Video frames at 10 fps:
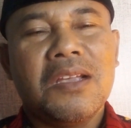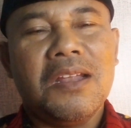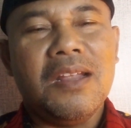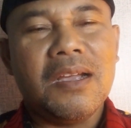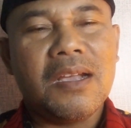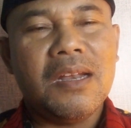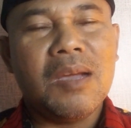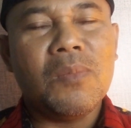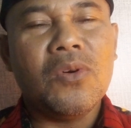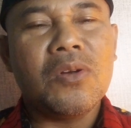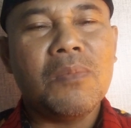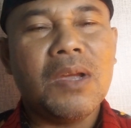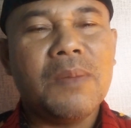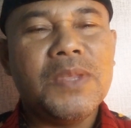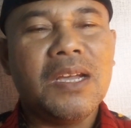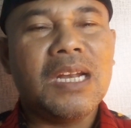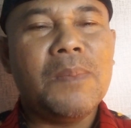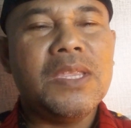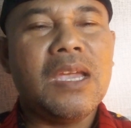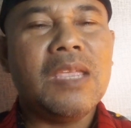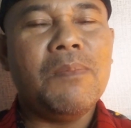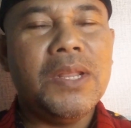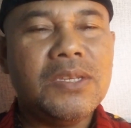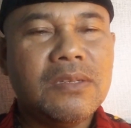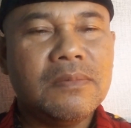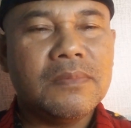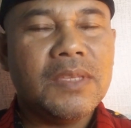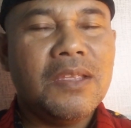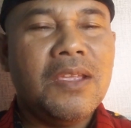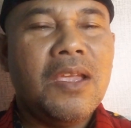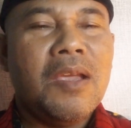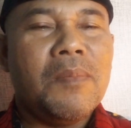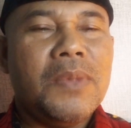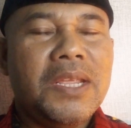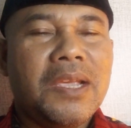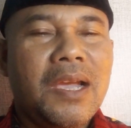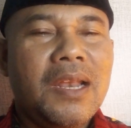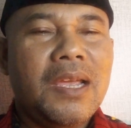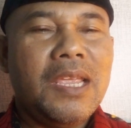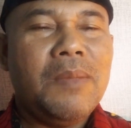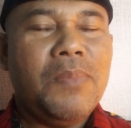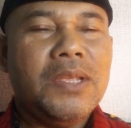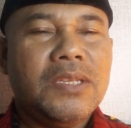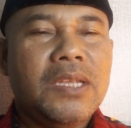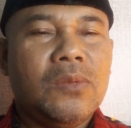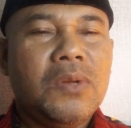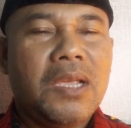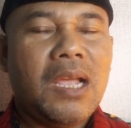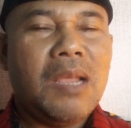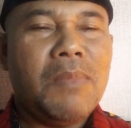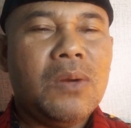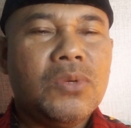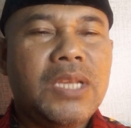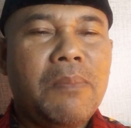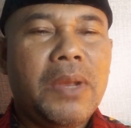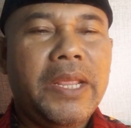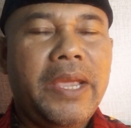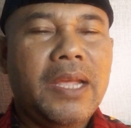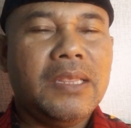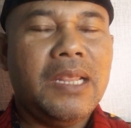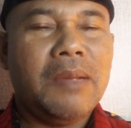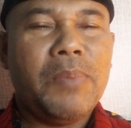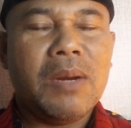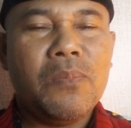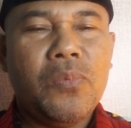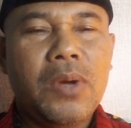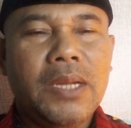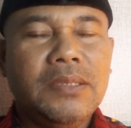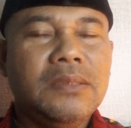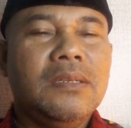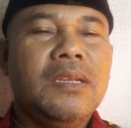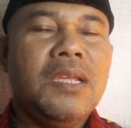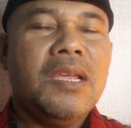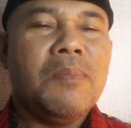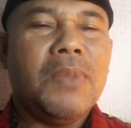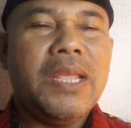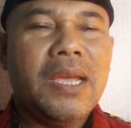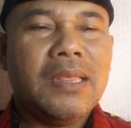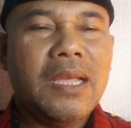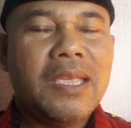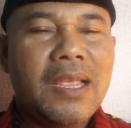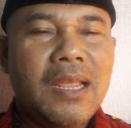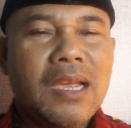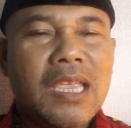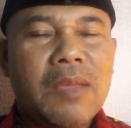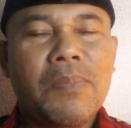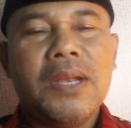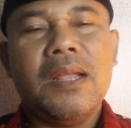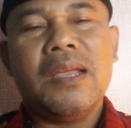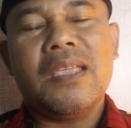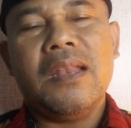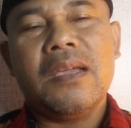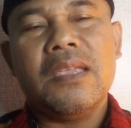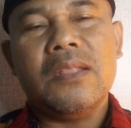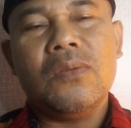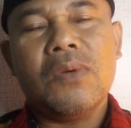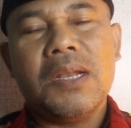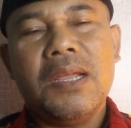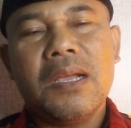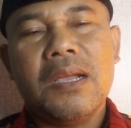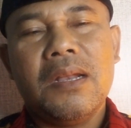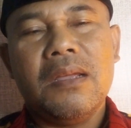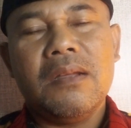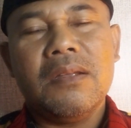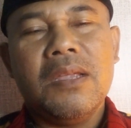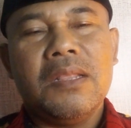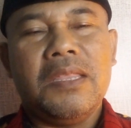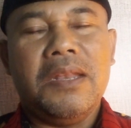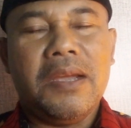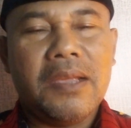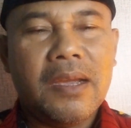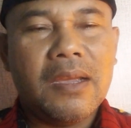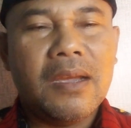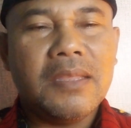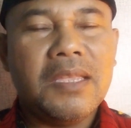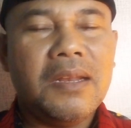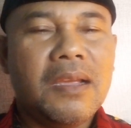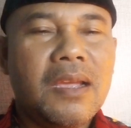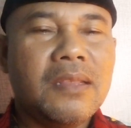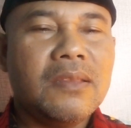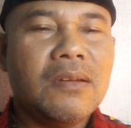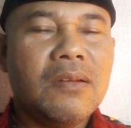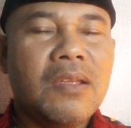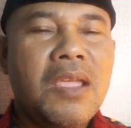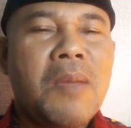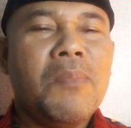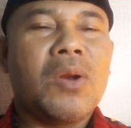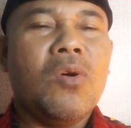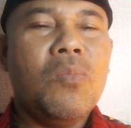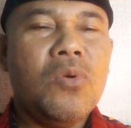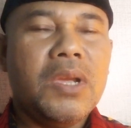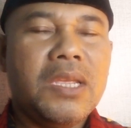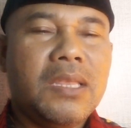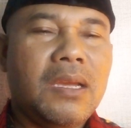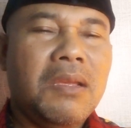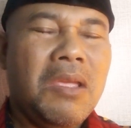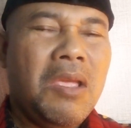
kadang-kadang mohon maaf yang namanya iblis. Dikala iblis itu dikala manusia melihat perempuan, melihat laki-laki pada laki-laki itu kadang-kadang tidak gagah, tidak ganteng. Berhubung kita